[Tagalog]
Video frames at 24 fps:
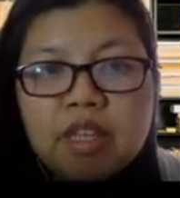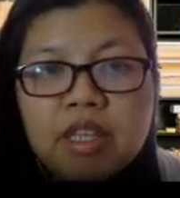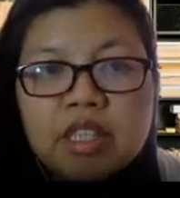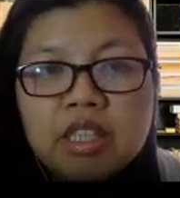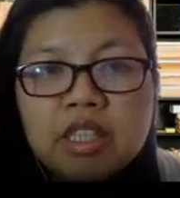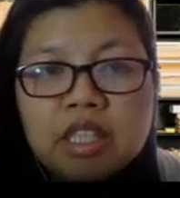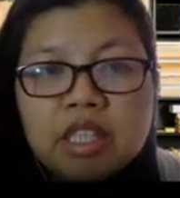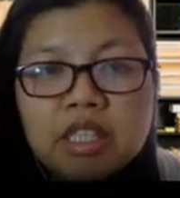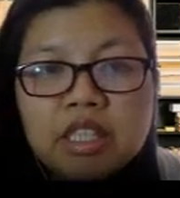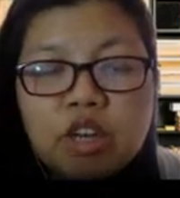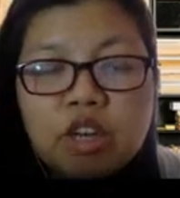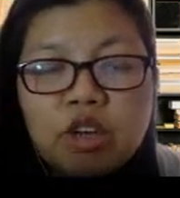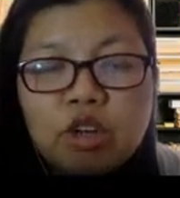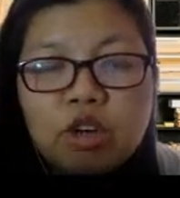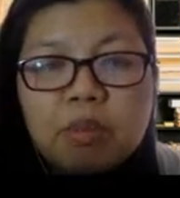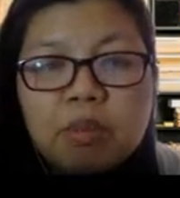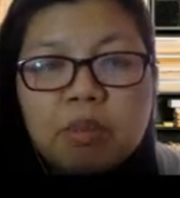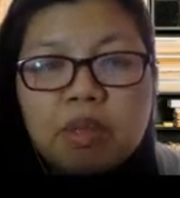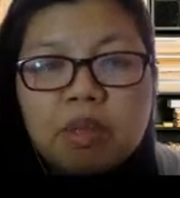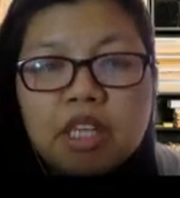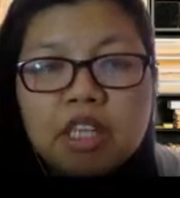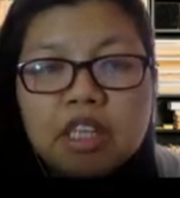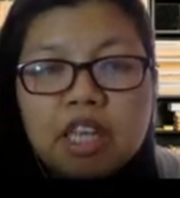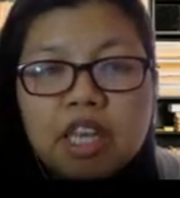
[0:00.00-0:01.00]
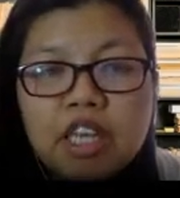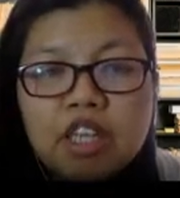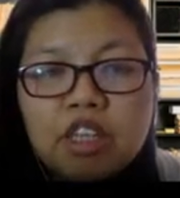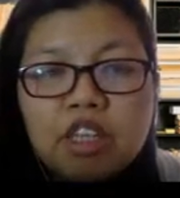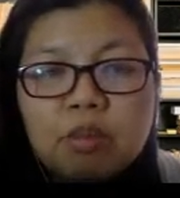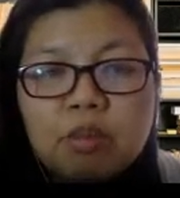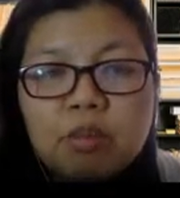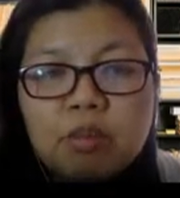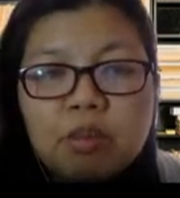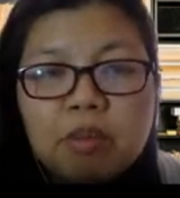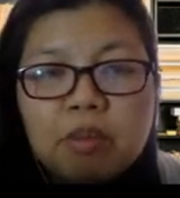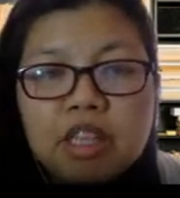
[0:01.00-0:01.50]
at sa loob ng
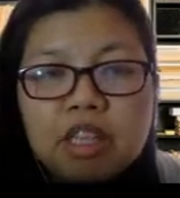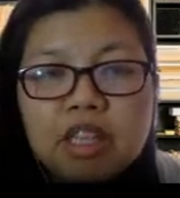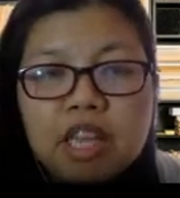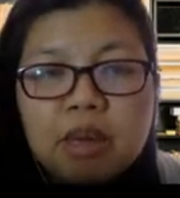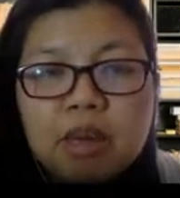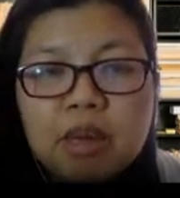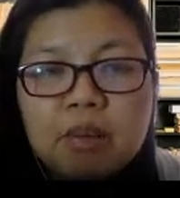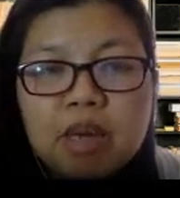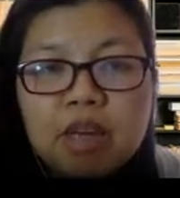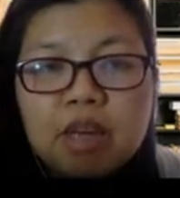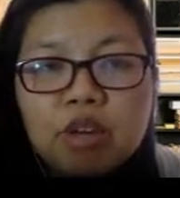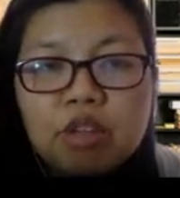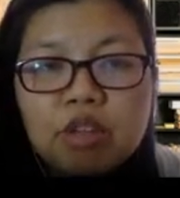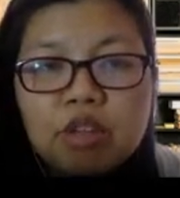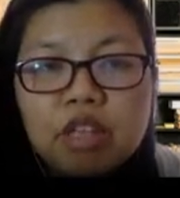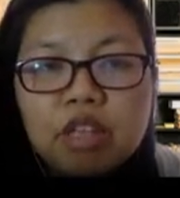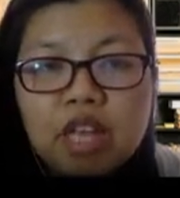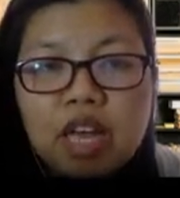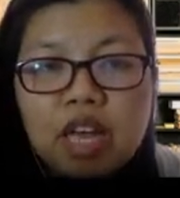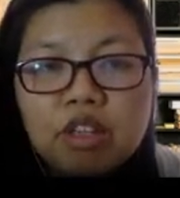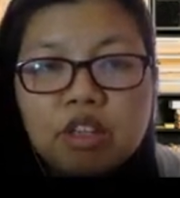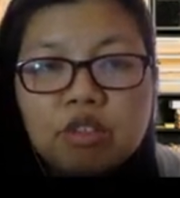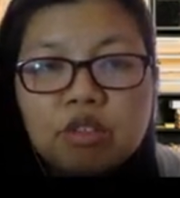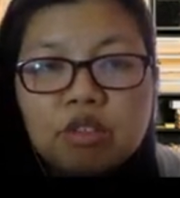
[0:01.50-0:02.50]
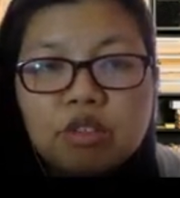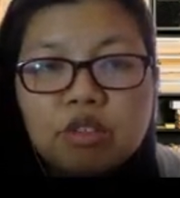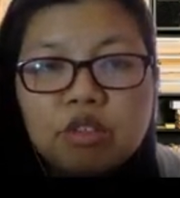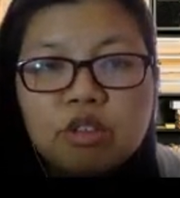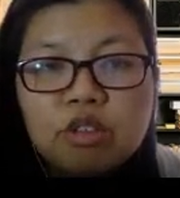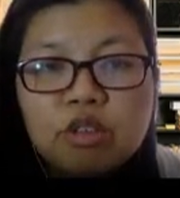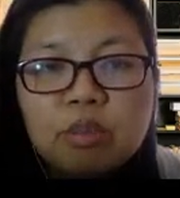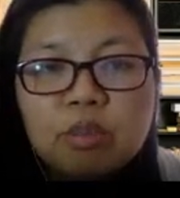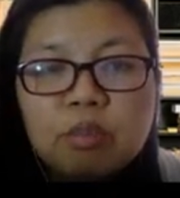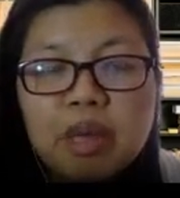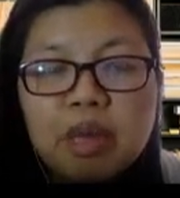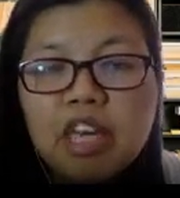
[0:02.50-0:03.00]
integument ay meron
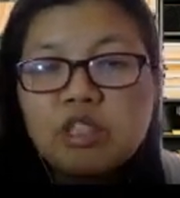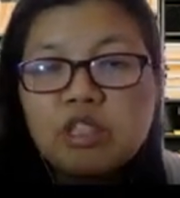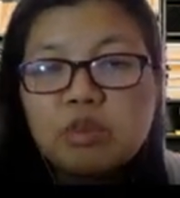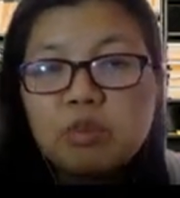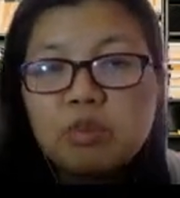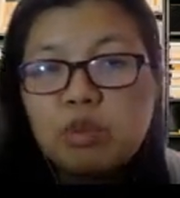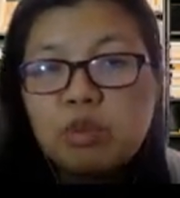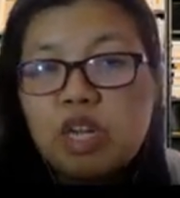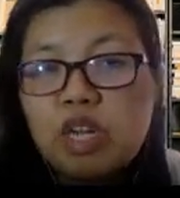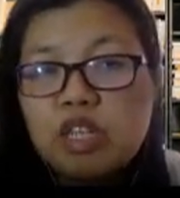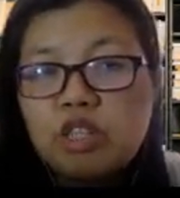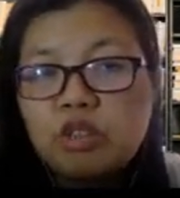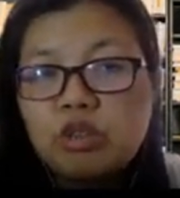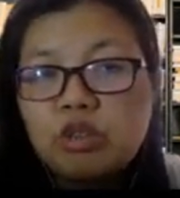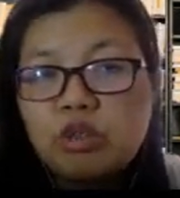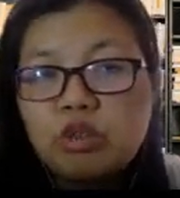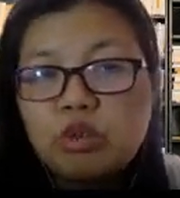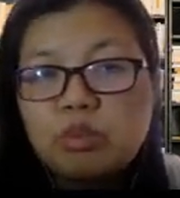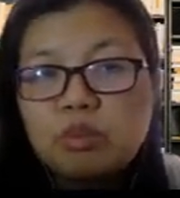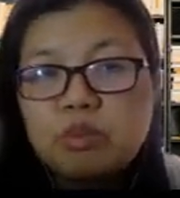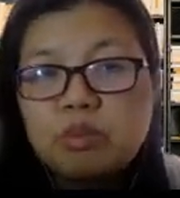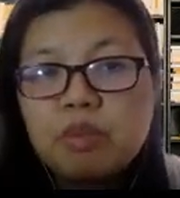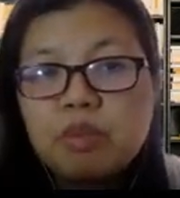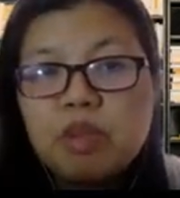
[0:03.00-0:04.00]
tayong megasporangium.